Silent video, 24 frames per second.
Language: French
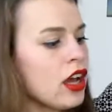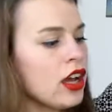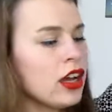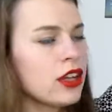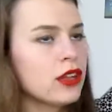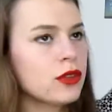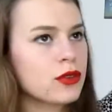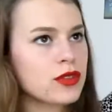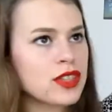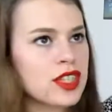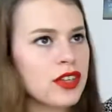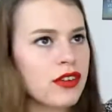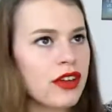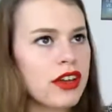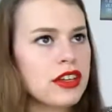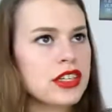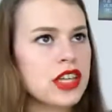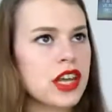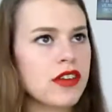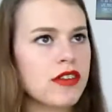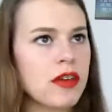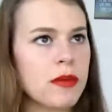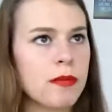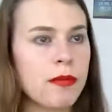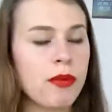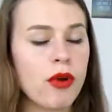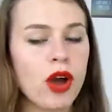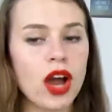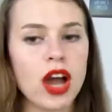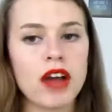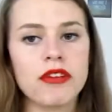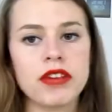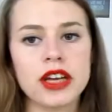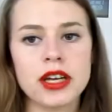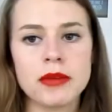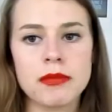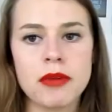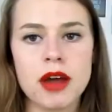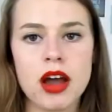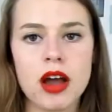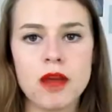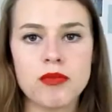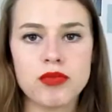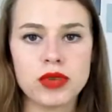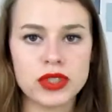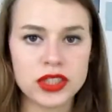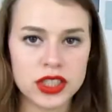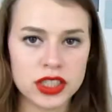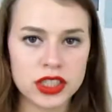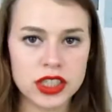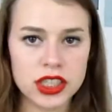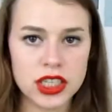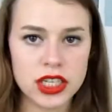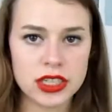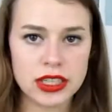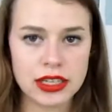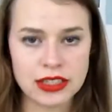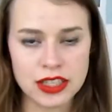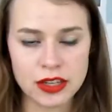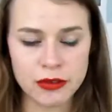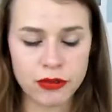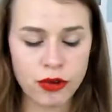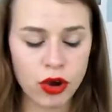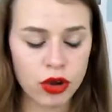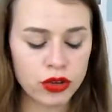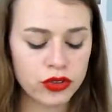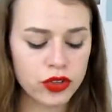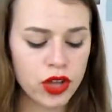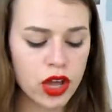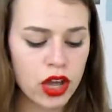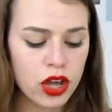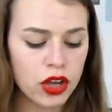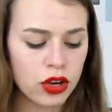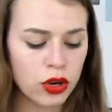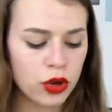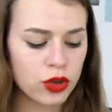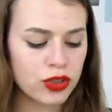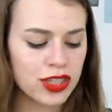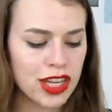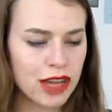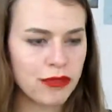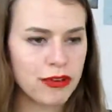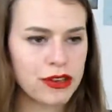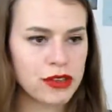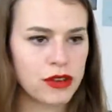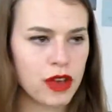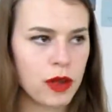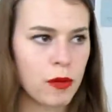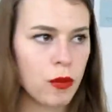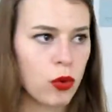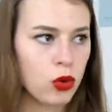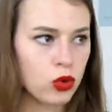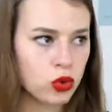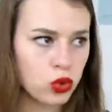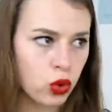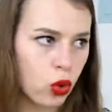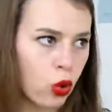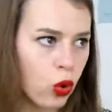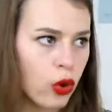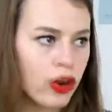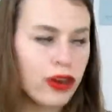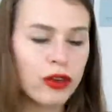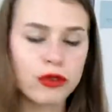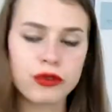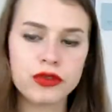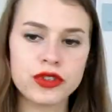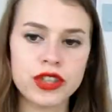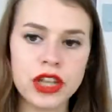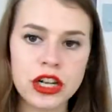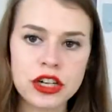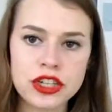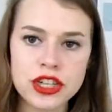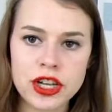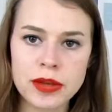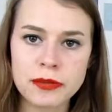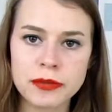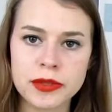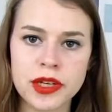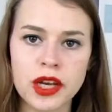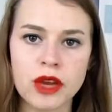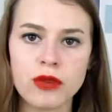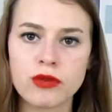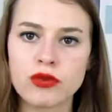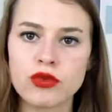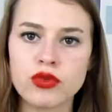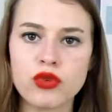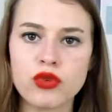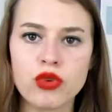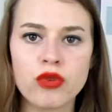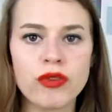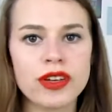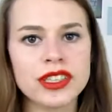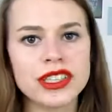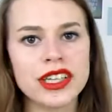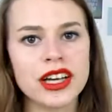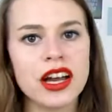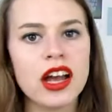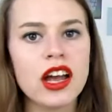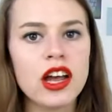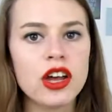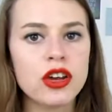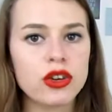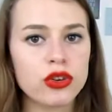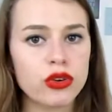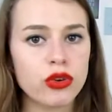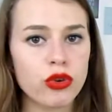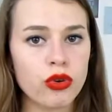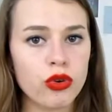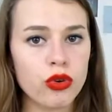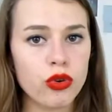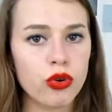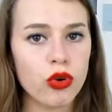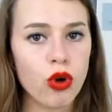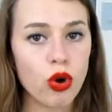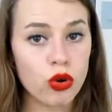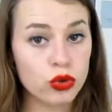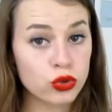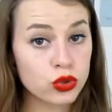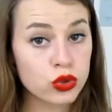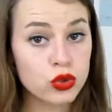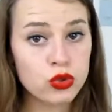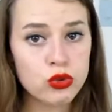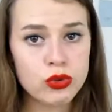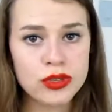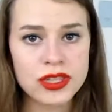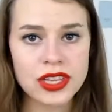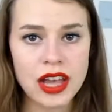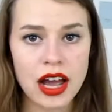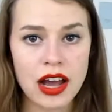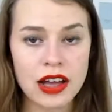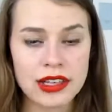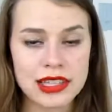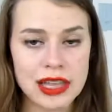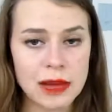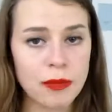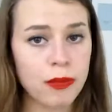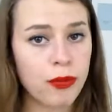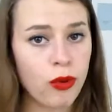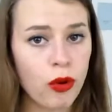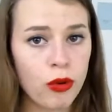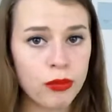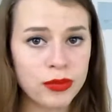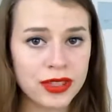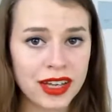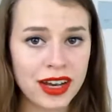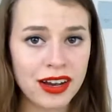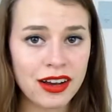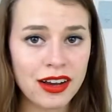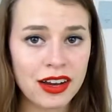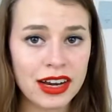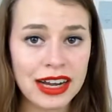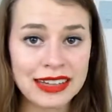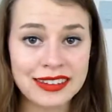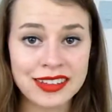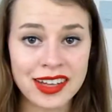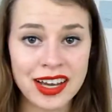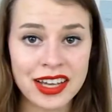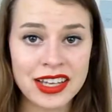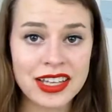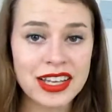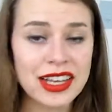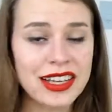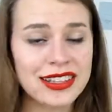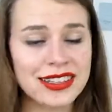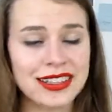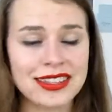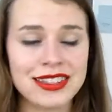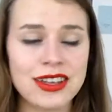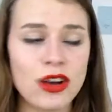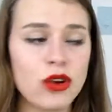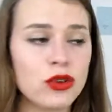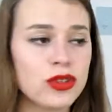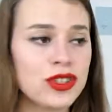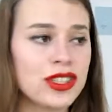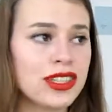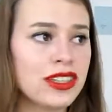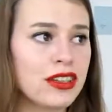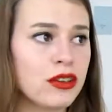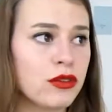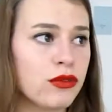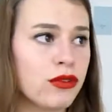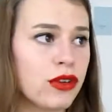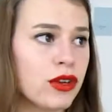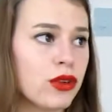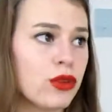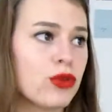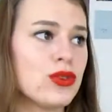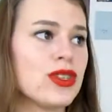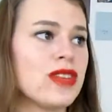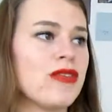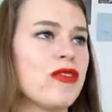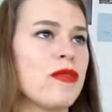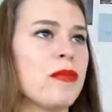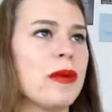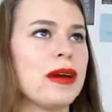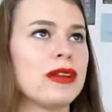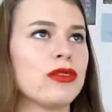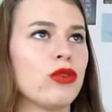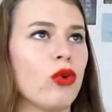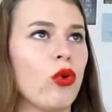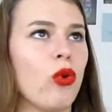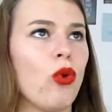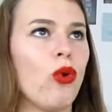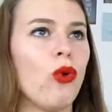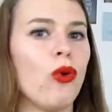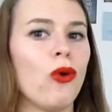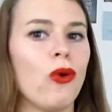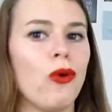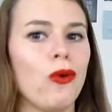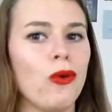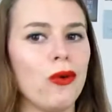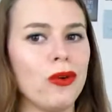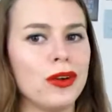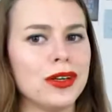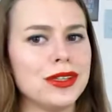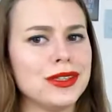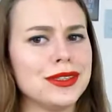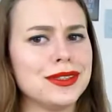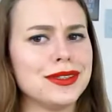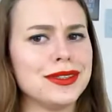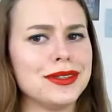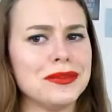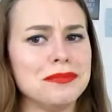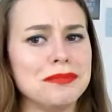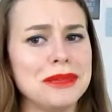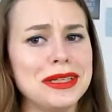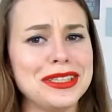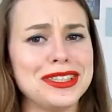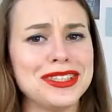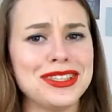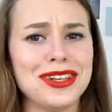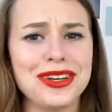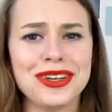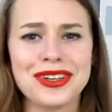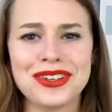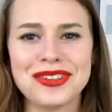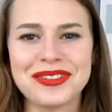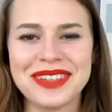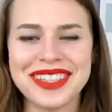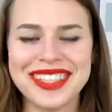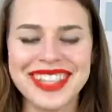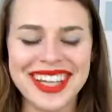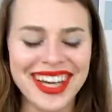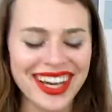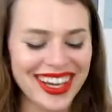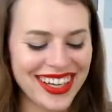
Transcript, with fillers: Donc c'est vrai que j'avais peur avec ma poitrine qui est assez forte que ça fasse vraiment trop et au final j'aime bien vu qu'on va dire que en dessous ça, prend bien la taille et c'est ça aussi qui fait que ça fait pas trop... Euh, bah, stock on va dire.